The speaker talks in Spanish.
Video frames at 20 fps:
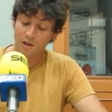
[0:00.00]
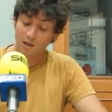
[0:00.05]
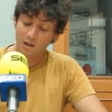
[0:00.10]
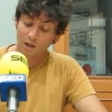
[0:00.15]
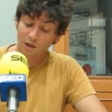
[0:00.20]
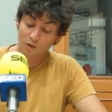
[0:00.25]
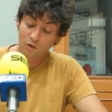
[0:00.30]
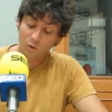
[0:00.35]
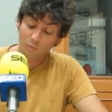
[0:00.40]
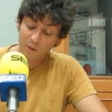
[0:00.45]

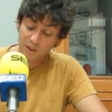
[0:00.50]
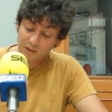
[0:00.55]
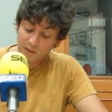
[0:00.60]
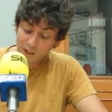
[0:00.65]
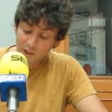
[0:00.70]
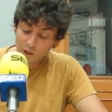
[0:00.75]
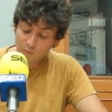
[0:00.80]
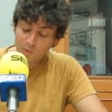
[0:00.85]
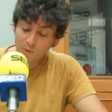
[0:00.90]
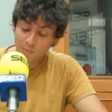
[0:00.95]
El
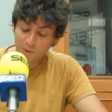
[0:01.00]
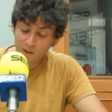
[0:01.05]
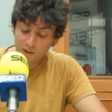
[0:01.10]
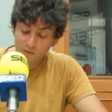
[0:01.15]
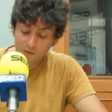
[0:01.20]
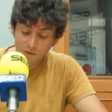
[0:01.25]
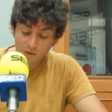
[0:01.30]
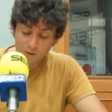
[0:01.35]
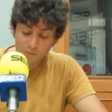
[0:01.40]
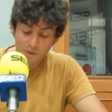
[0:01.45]
comentario me
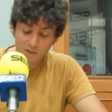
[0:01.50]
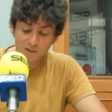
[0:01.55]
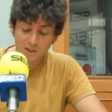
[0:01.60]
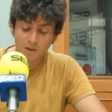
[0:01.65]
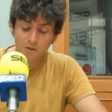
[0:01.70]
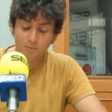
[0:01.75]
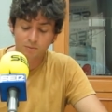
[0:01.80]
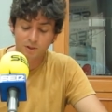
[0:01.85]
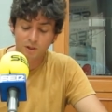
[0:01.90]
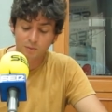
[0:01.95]
pareció
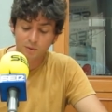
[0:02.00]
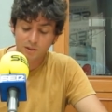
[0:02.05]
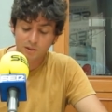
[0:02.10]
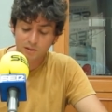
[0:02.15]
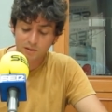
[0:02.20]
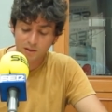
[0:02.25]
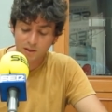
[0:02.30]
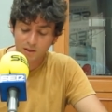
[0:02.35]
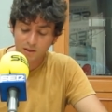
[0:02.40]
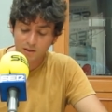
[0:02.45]
demasiado
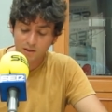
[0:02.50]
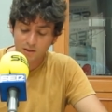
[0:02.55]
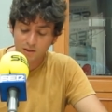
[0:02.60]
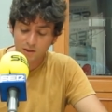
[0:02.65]
optimista